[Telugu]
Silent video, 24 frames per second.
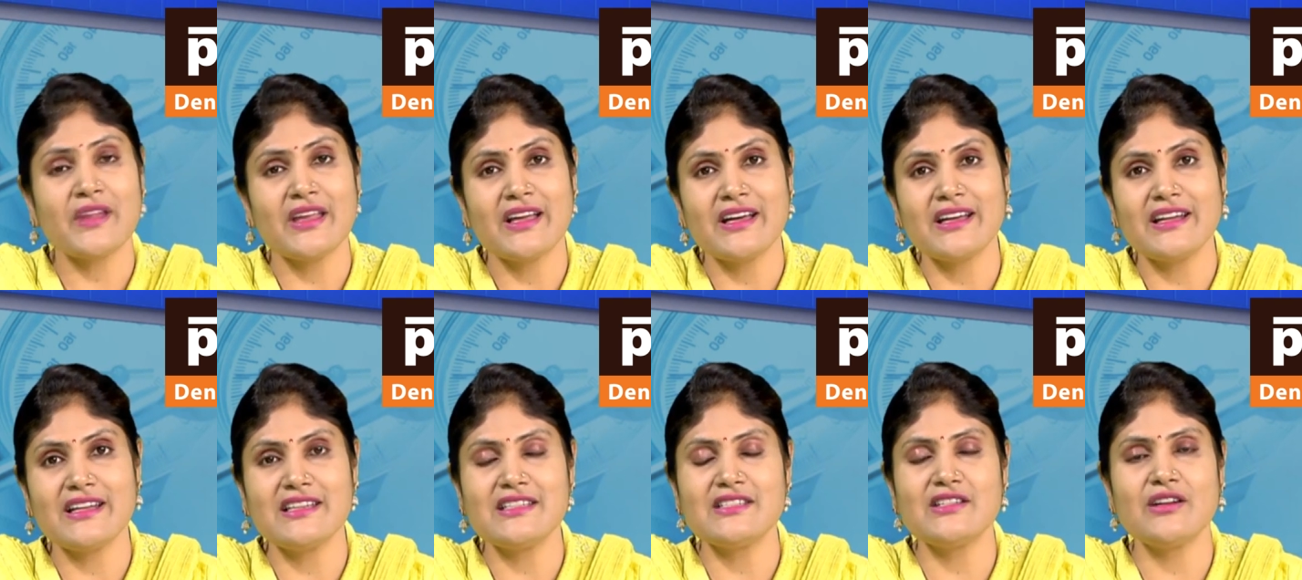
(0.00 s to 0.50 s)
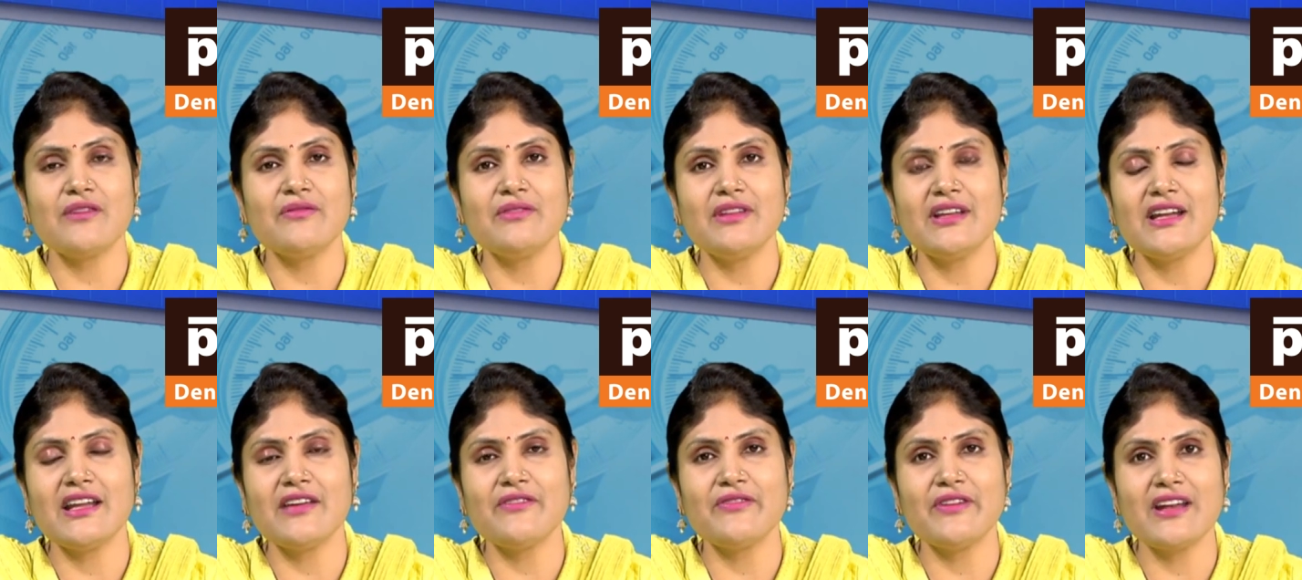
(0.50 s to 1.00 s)
ఇంకా రెస్ట్ ఆఫ్
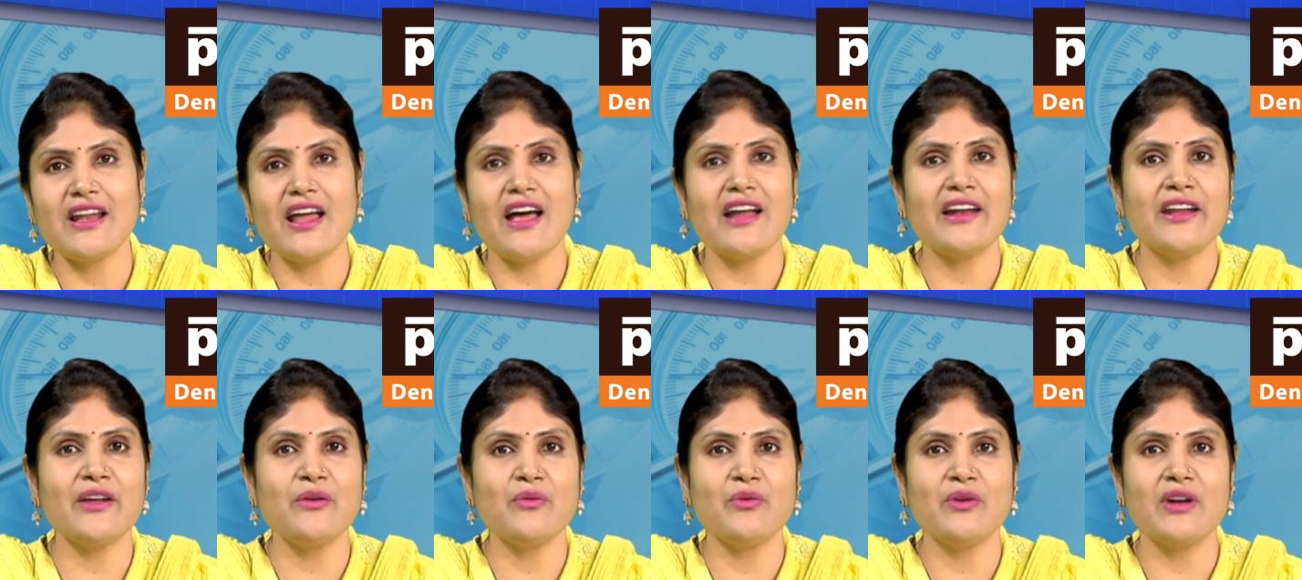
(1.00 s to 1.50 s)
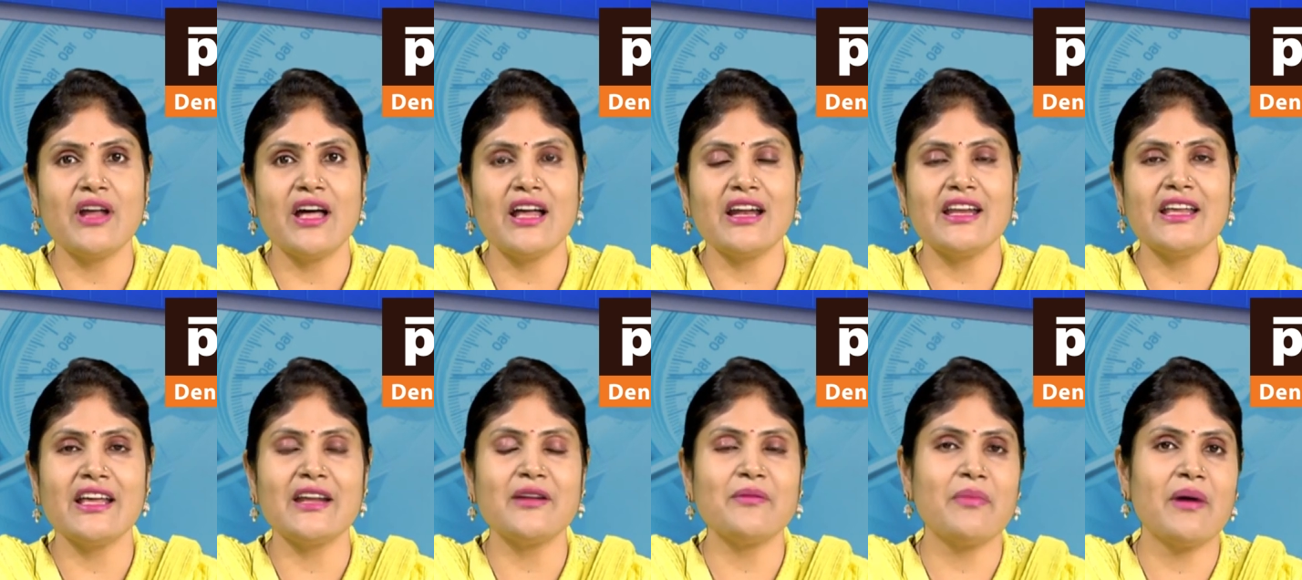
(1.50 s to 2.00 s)
ద లైఫ్ ఇలానే
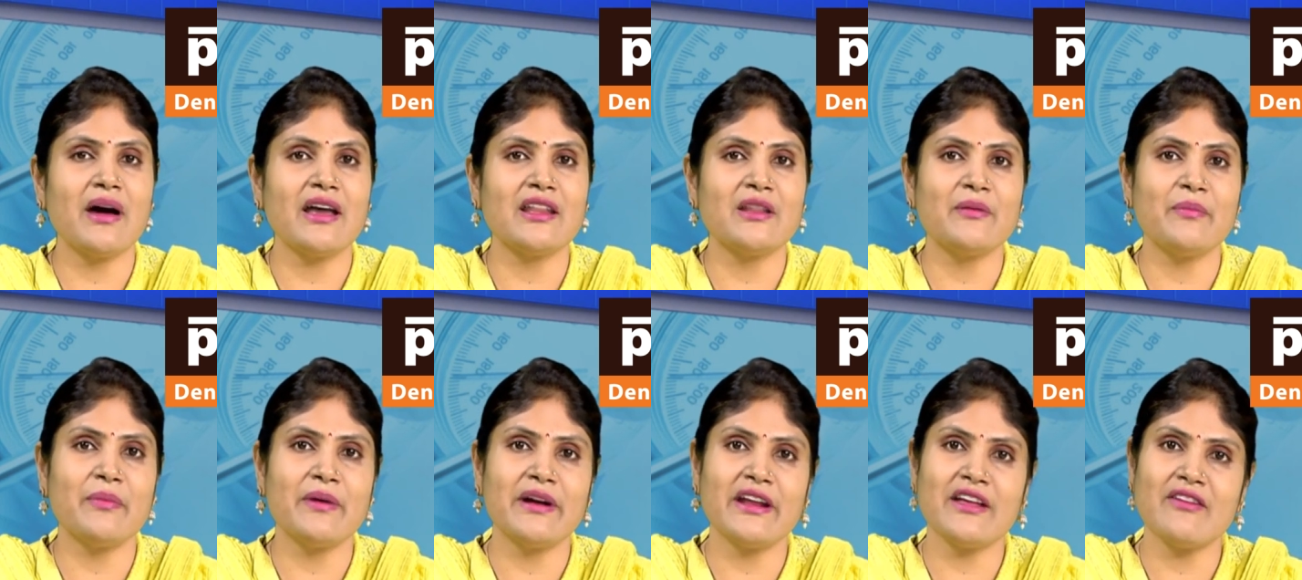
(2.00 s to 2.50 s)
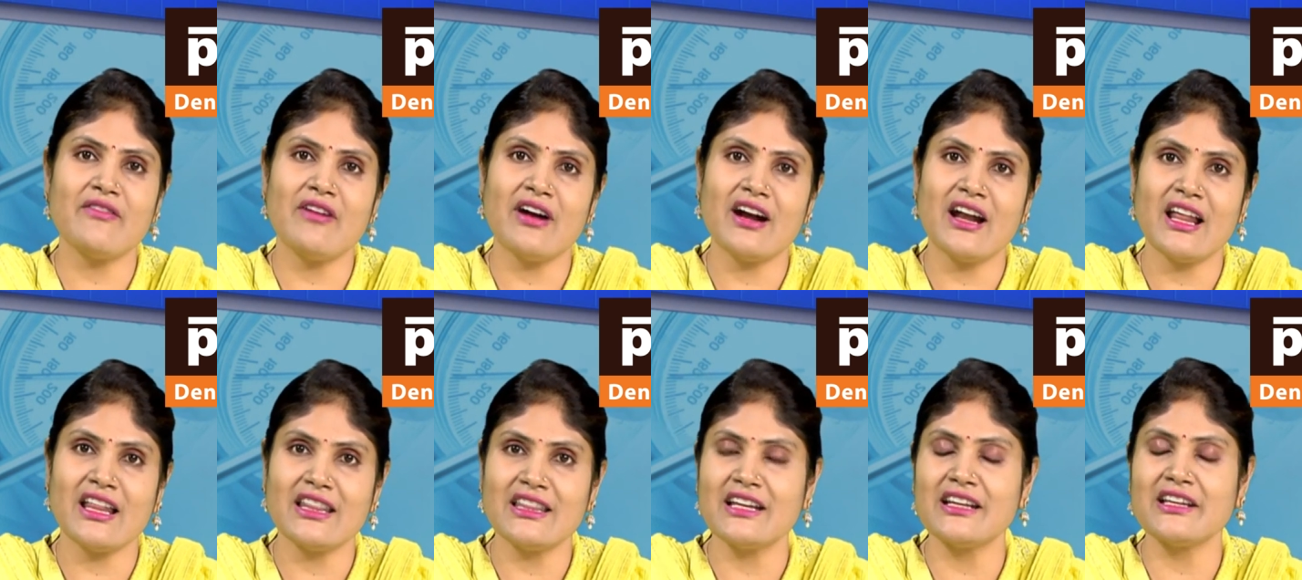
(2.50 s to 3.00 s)
ఉండాలి అని బాధపడే
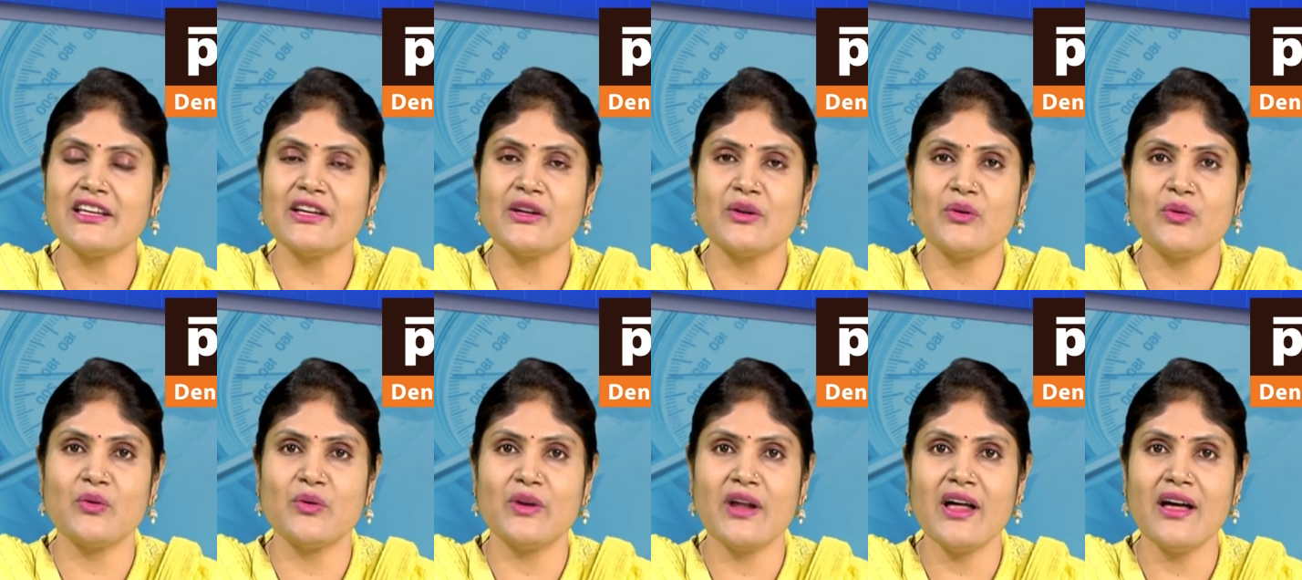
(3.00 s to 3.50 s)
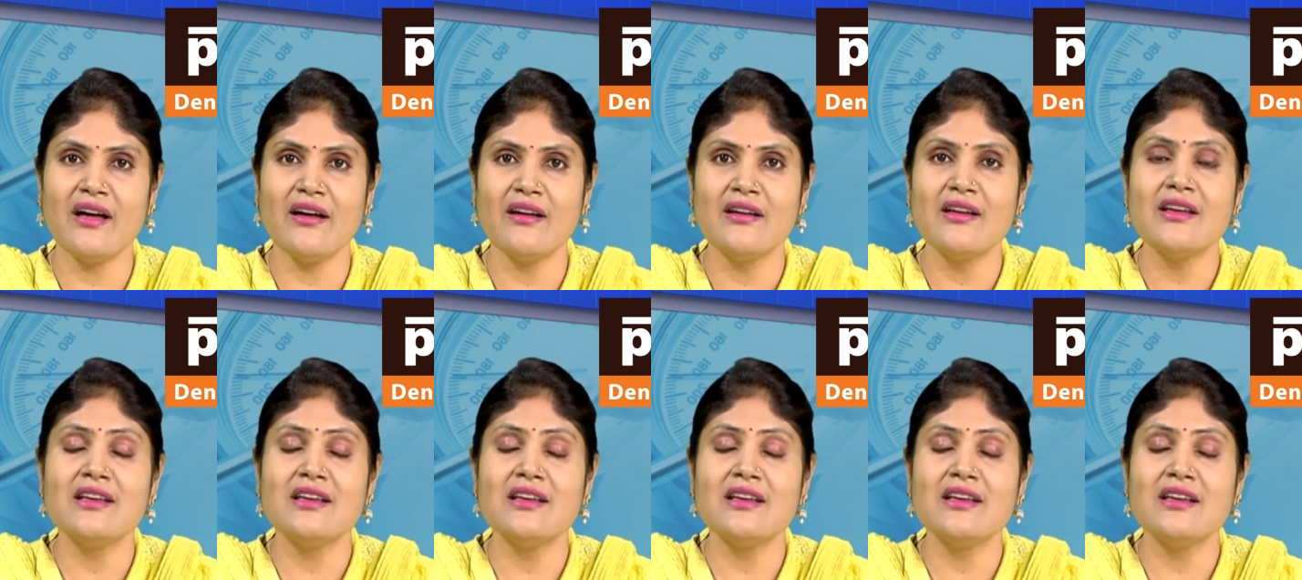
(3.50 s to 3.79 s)
వాళ్ళందరికీ కూడా